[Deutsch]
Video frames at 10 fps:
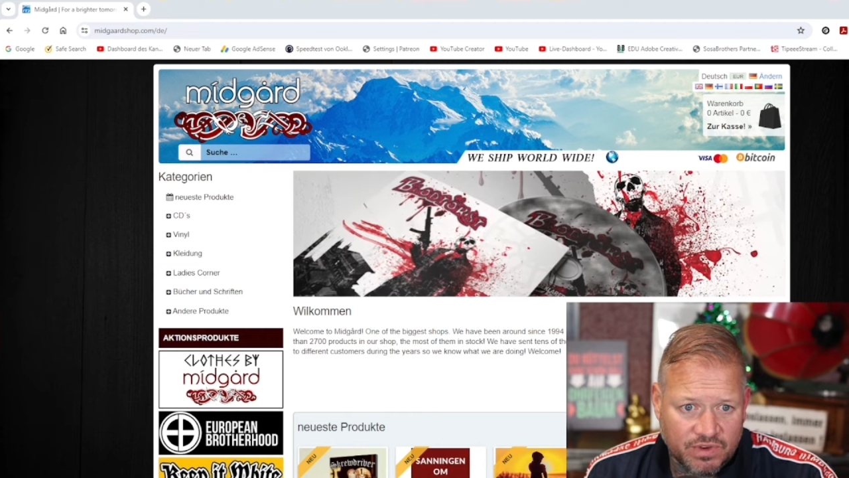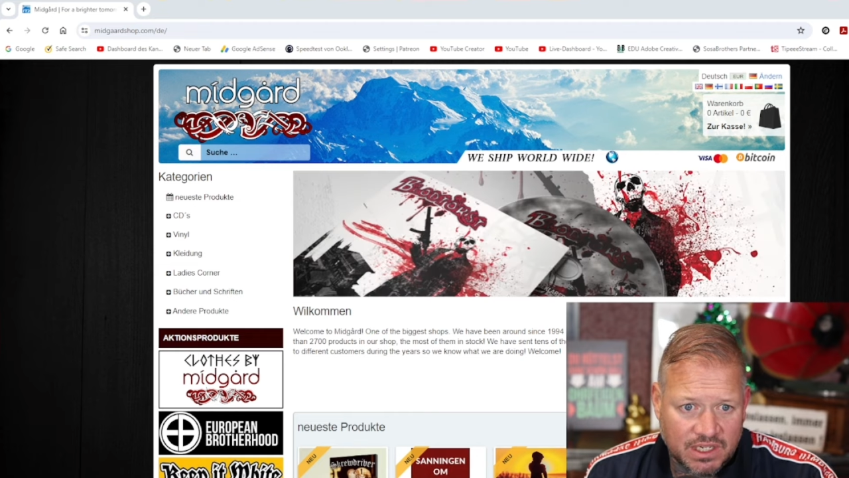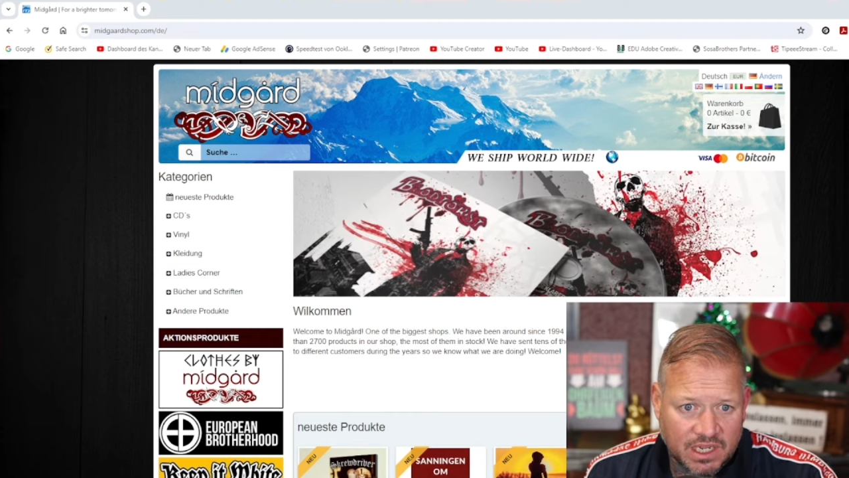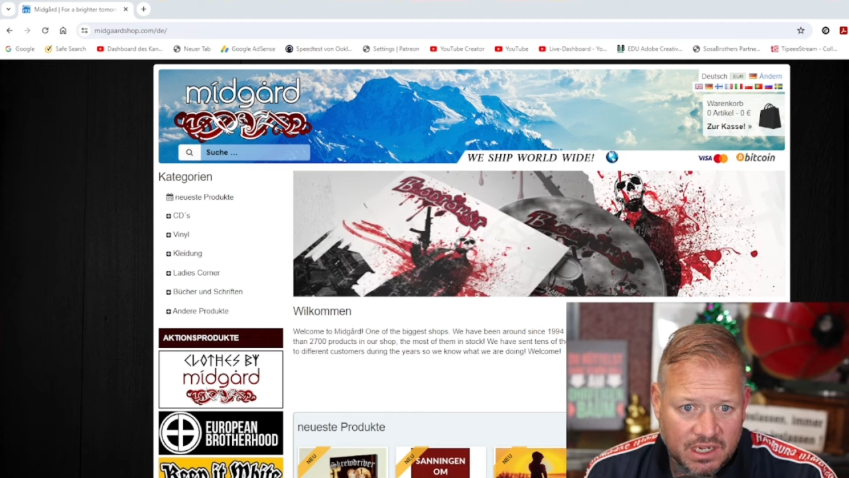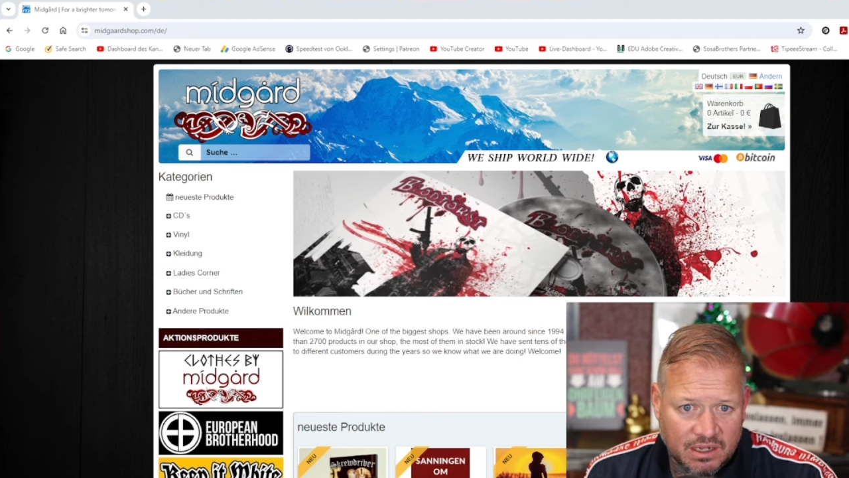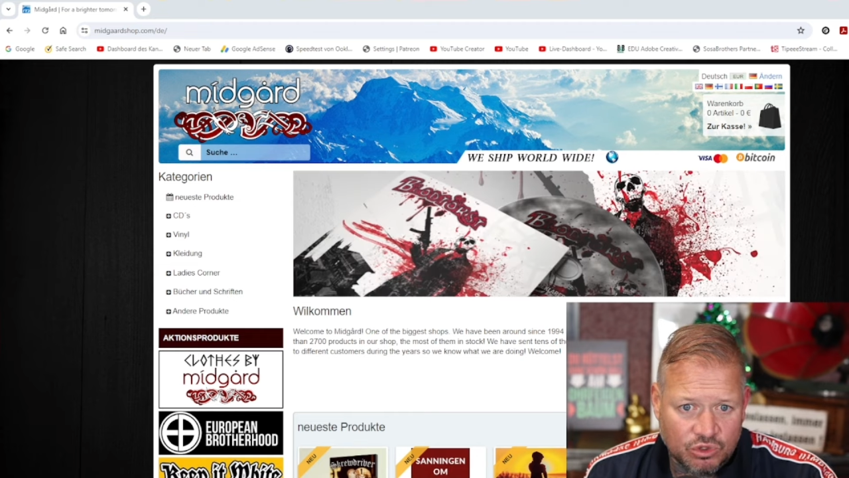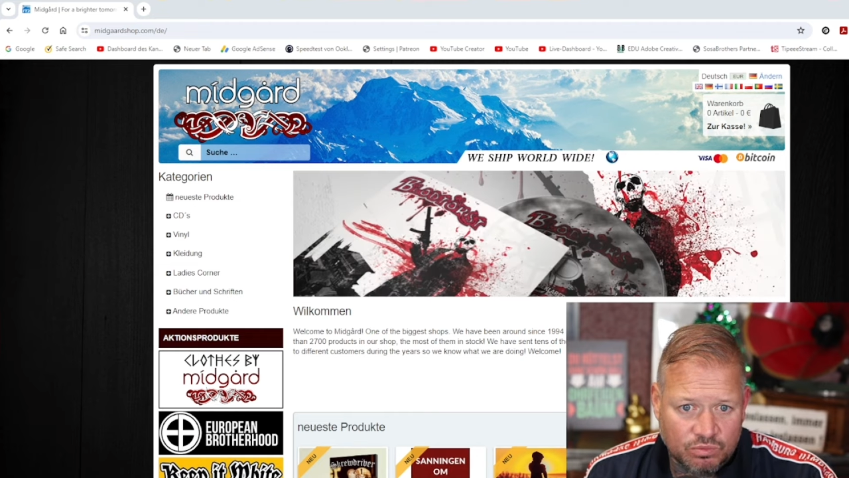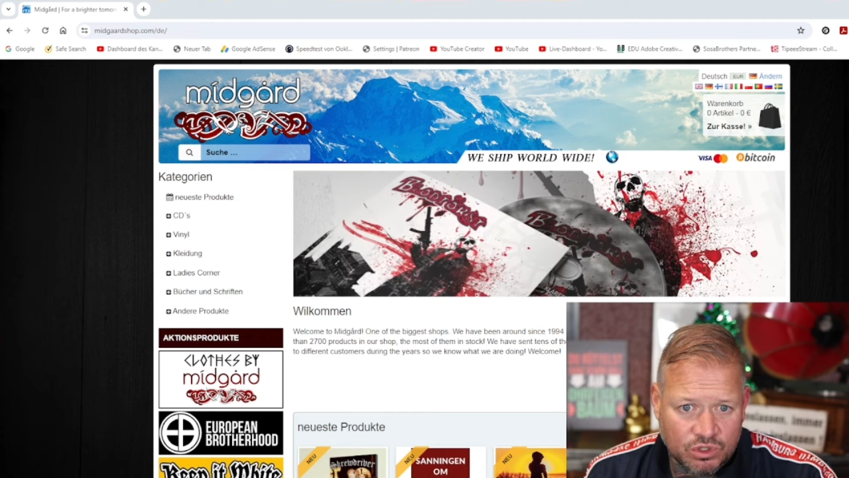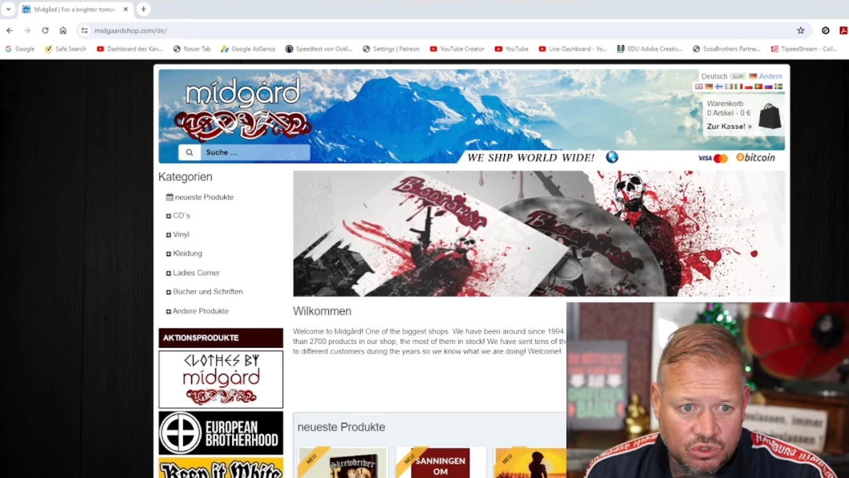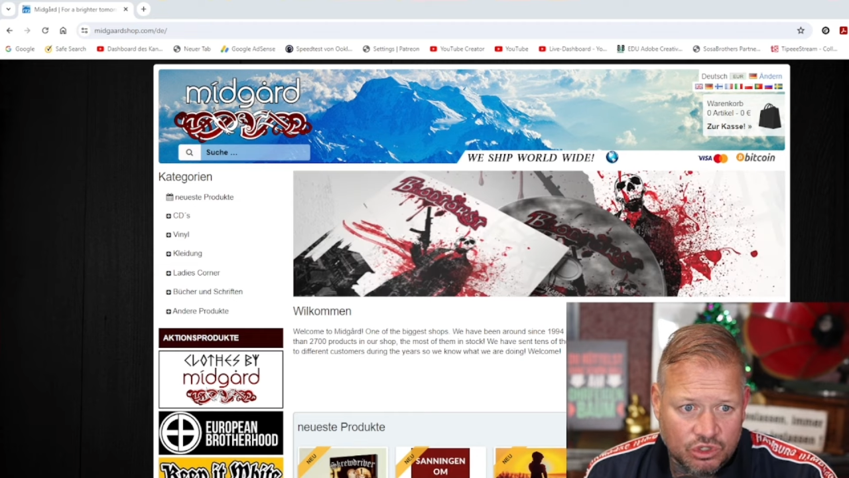Weitere Angaben zu
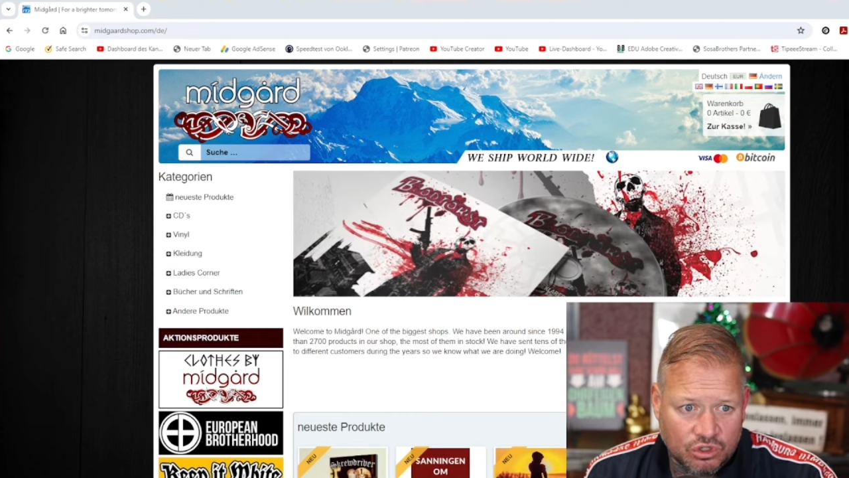bundesdeutschen